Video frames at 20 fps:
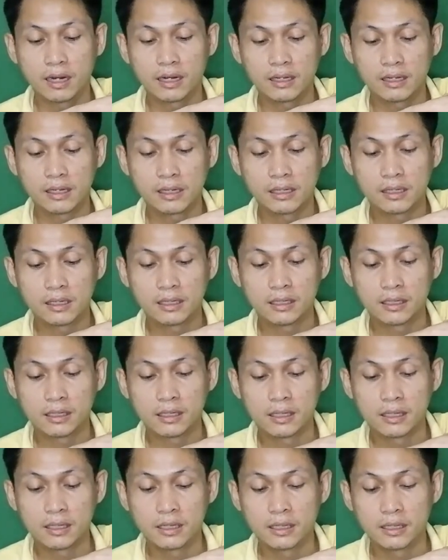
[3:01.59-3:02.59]
ด
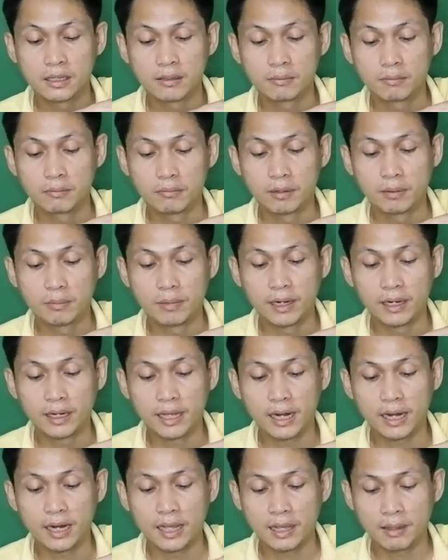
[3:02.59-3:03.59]
เหมือน
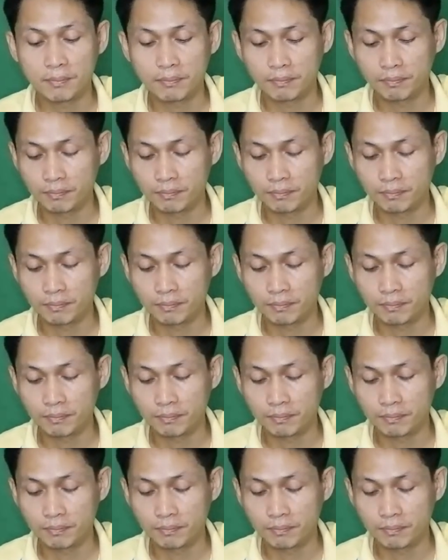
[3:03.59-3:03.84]
กันนะครับ